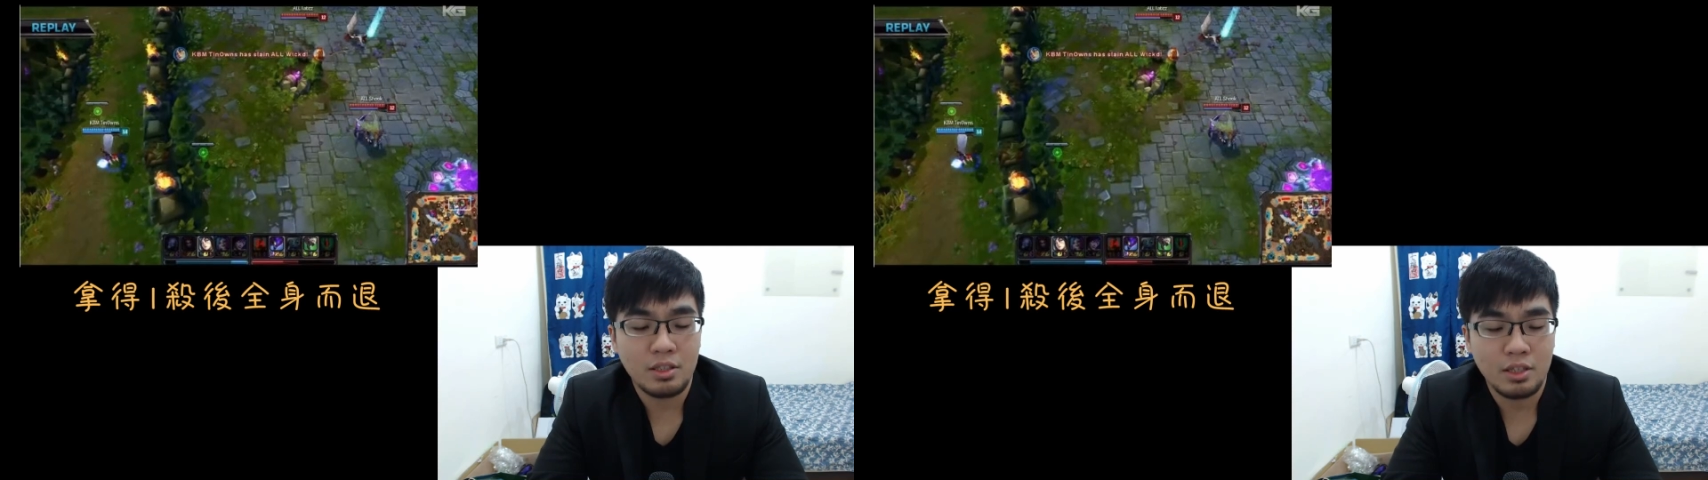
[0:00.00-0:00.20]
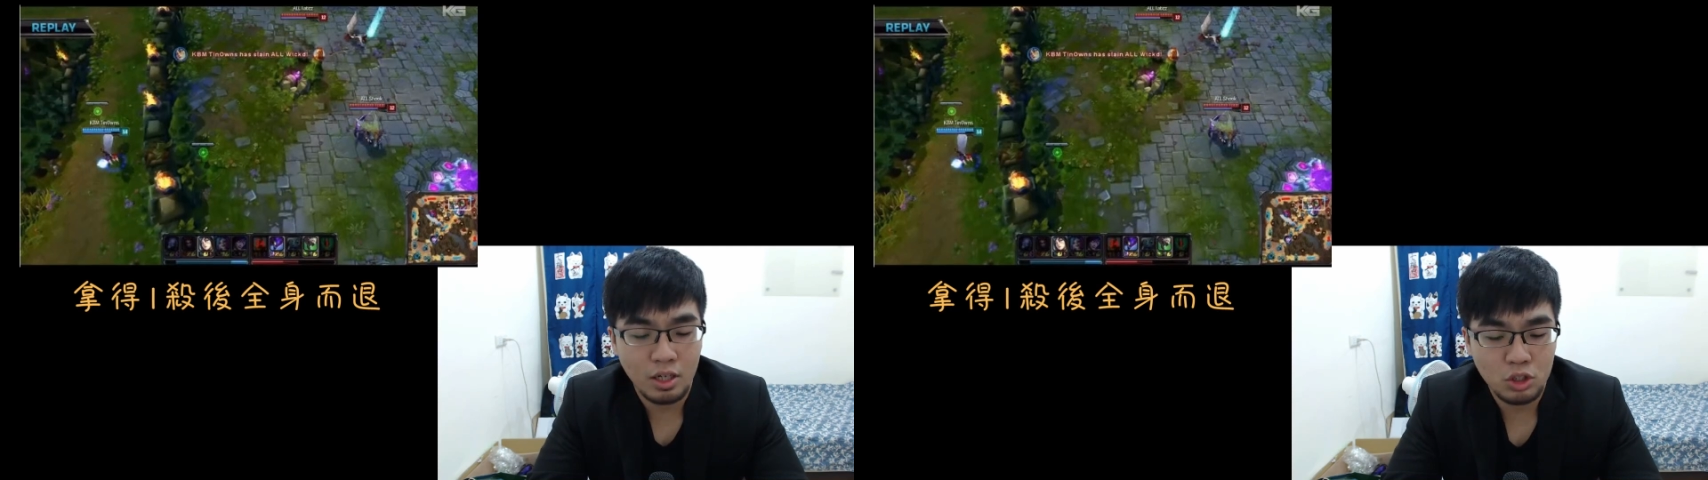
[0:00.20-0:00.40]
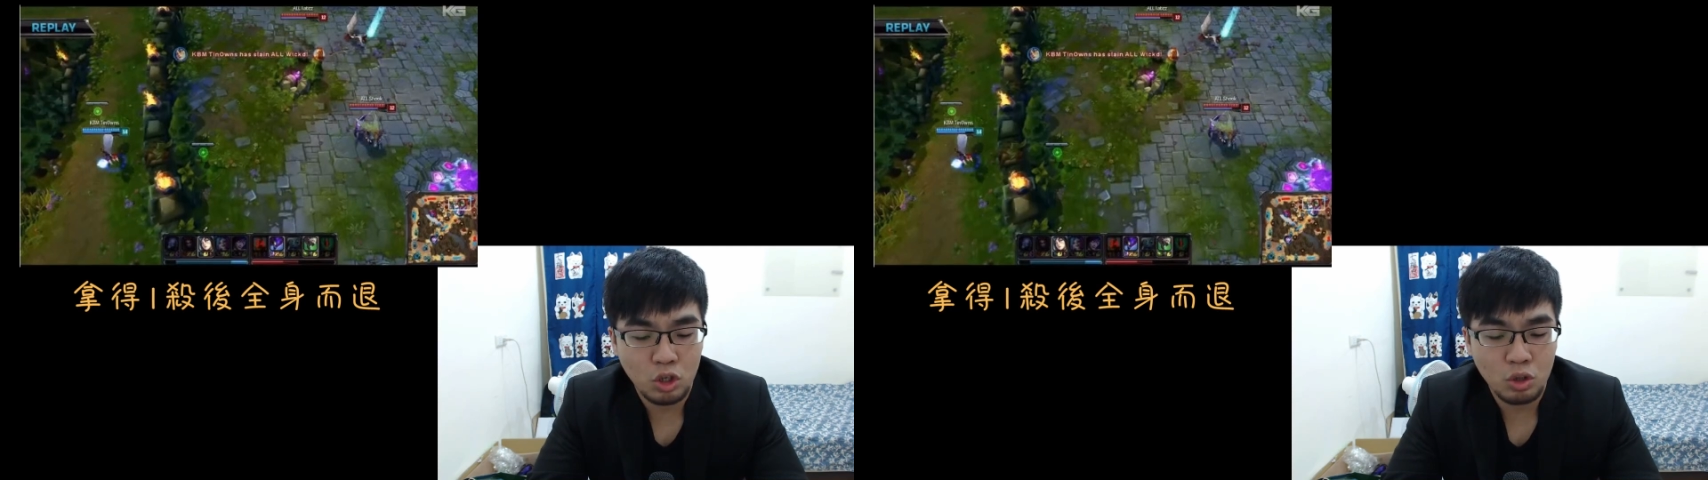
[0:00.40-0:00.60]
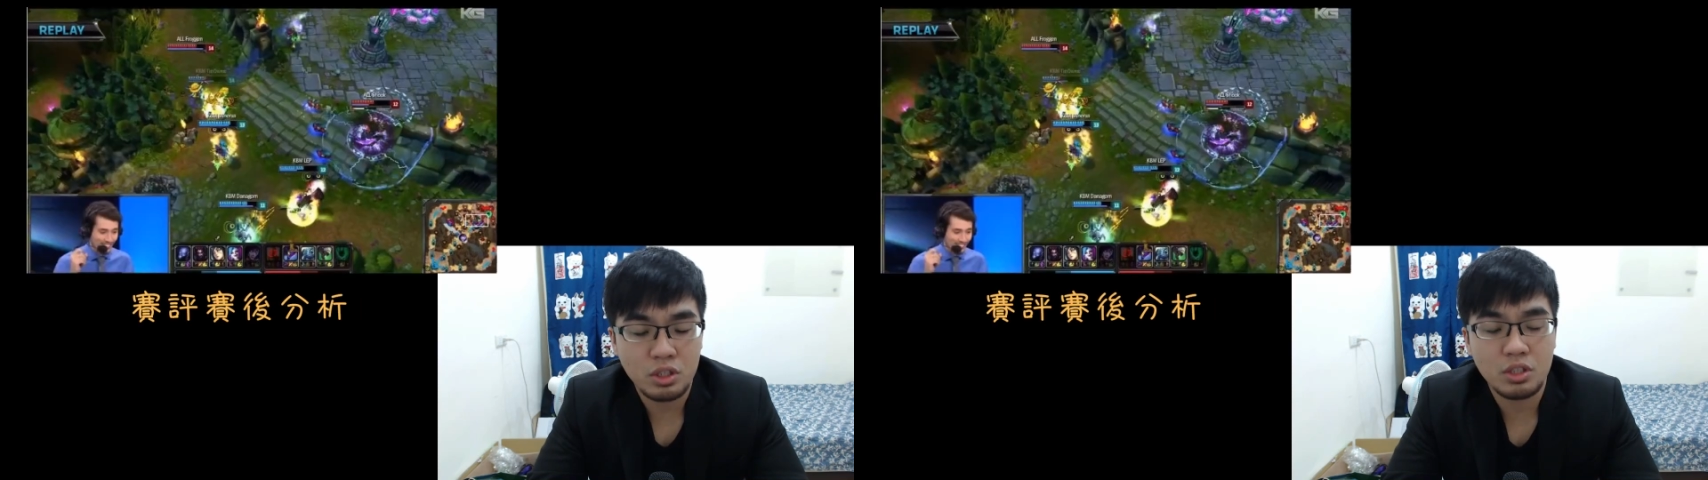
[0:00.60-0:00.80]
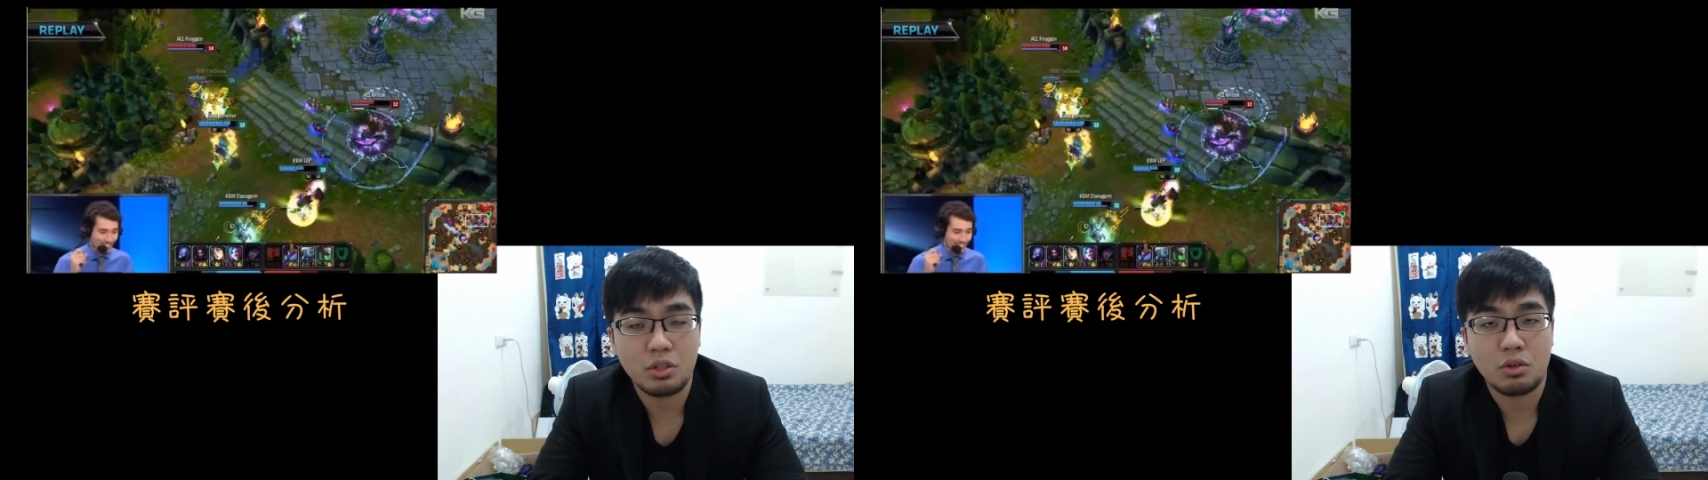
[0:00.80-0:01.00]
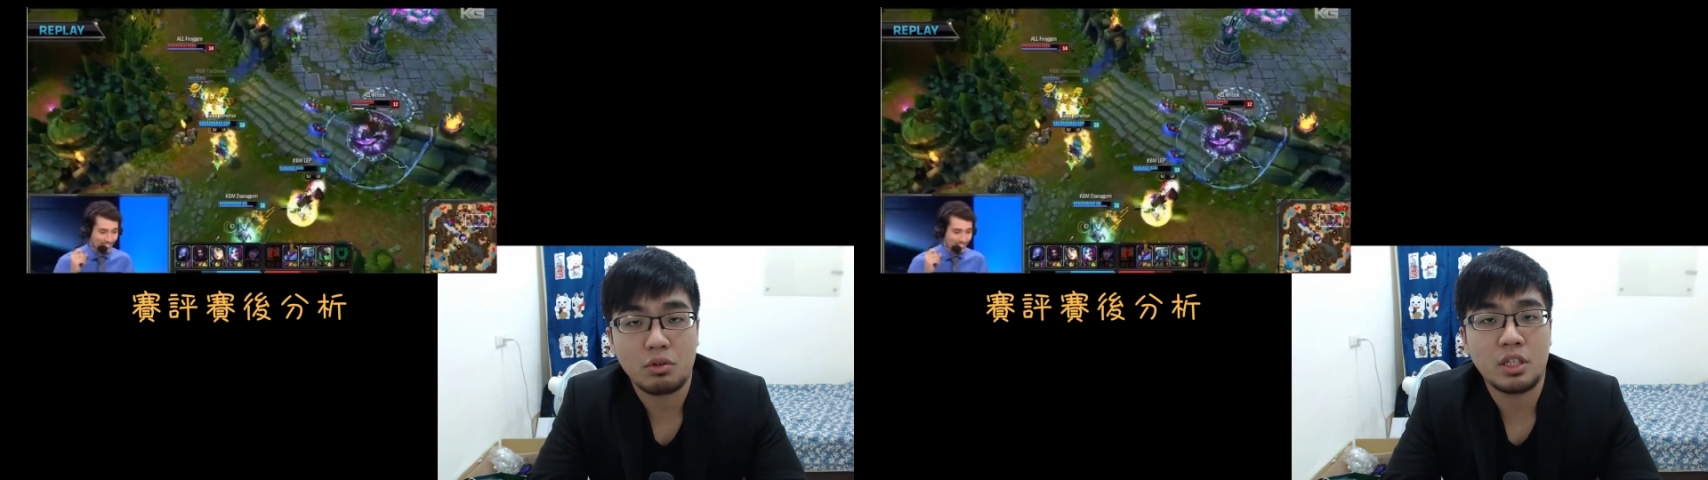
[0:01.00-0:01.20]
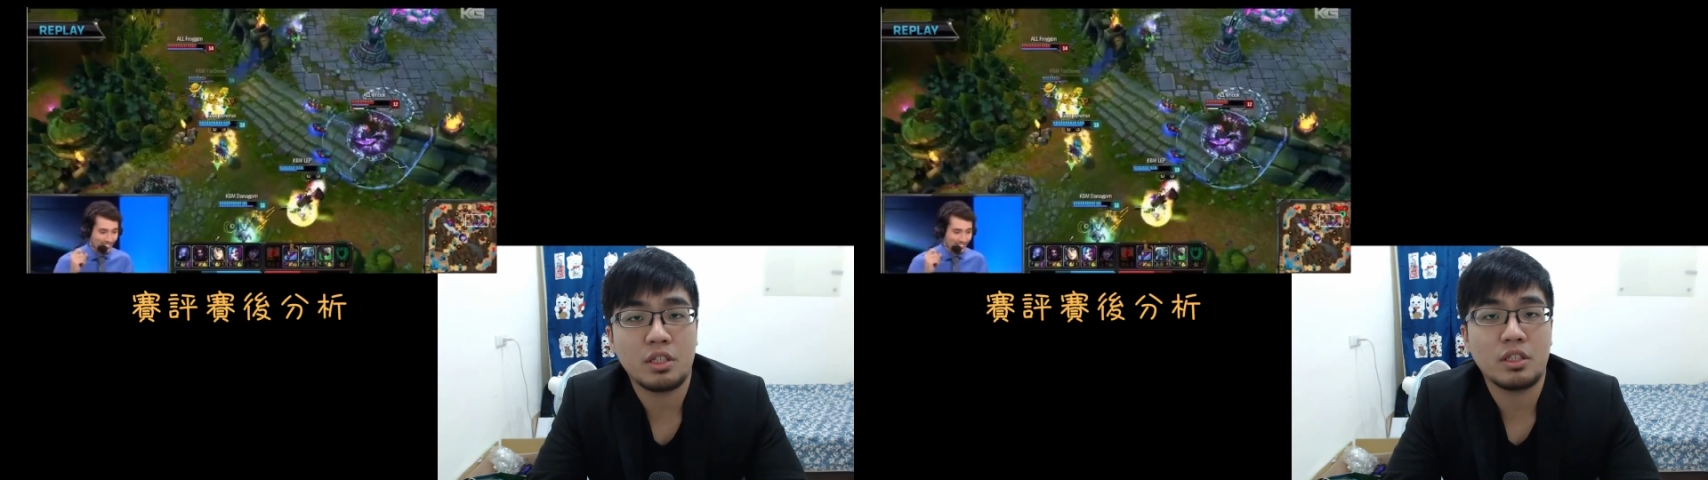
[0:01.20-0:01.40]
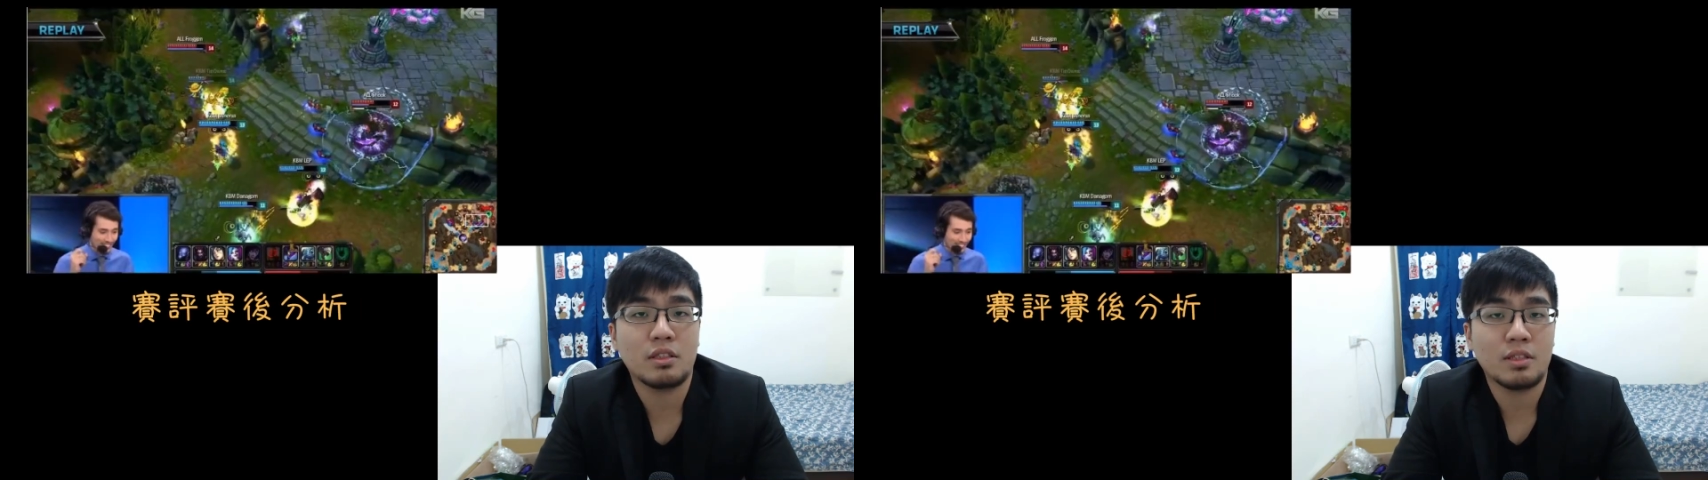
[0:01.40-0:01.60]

那 jungle 是使用伊利斯，